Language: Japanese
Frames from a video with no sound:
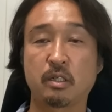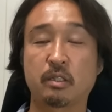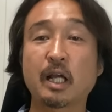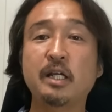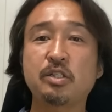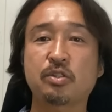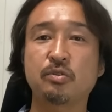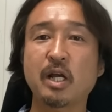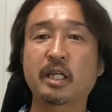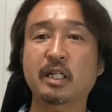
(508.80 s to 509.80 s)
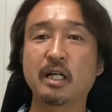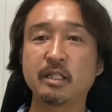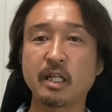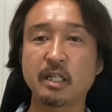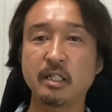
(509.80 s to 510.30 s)
大衆が悲
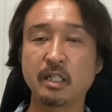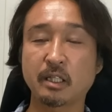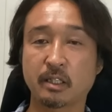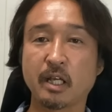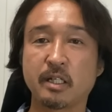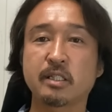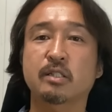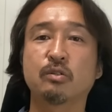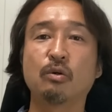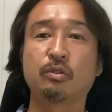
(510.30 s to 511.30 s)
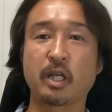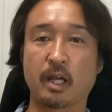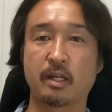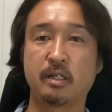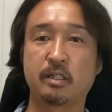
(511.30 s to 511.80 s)
観的になってリスクオフ
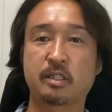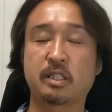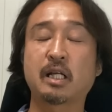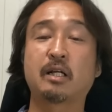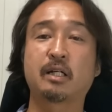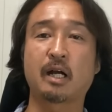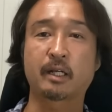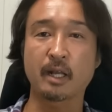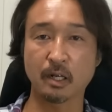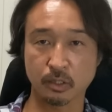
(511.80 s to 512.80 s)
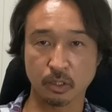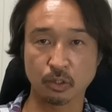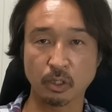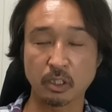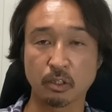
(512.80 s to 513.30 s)
で資産が下落する
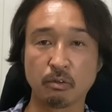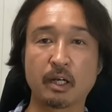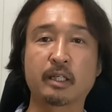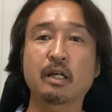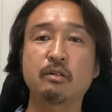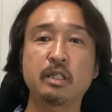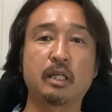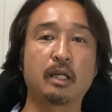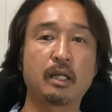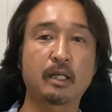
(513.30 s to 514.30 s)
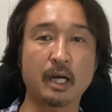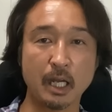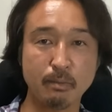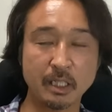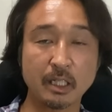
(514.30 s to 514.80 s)
ときっていうのは逆に
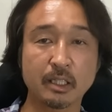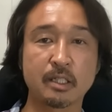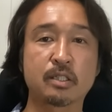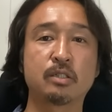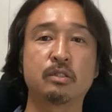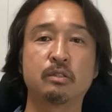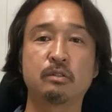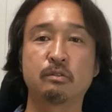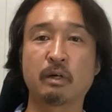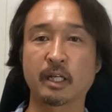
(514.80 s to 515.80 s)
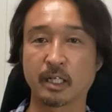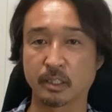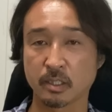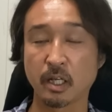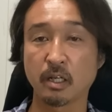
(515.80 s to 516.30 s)
買い場だったりするわけなん
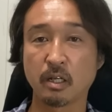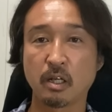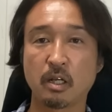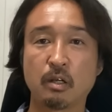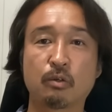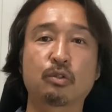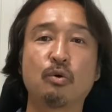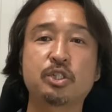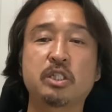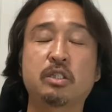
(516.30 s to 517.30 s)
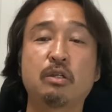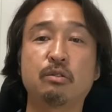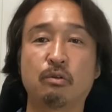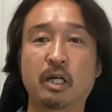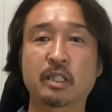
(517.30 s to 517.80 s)
ですね。この投資っていう
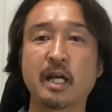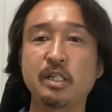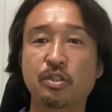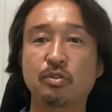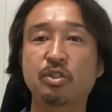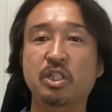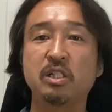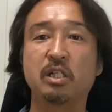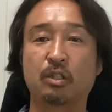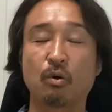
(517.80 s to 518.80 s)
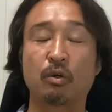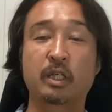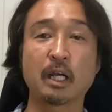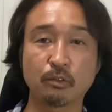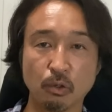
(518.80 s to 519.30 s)
のは大衆心理と
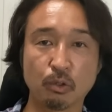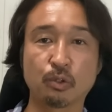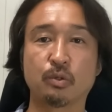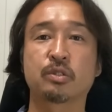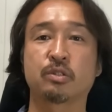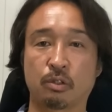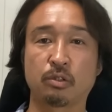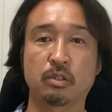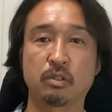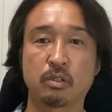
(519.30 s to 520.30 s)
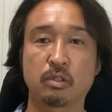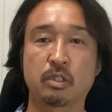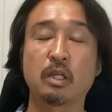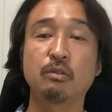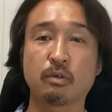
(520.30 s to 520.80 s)
逆のことをするっ
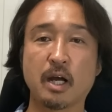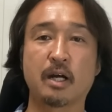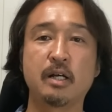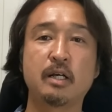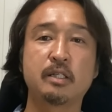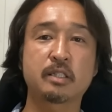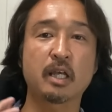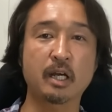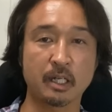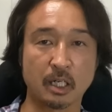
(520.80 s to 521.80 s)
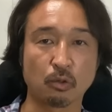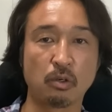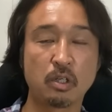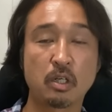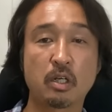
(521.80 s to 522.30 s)
ていうのが正解だと
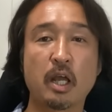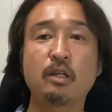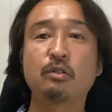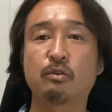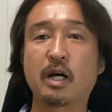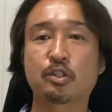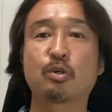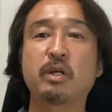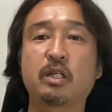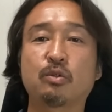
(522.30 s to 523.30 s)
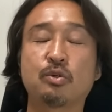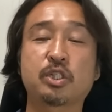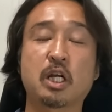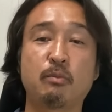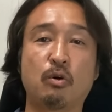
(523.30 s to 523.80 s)
いうのは著名投
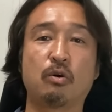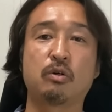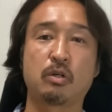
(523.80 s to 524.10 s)
資家も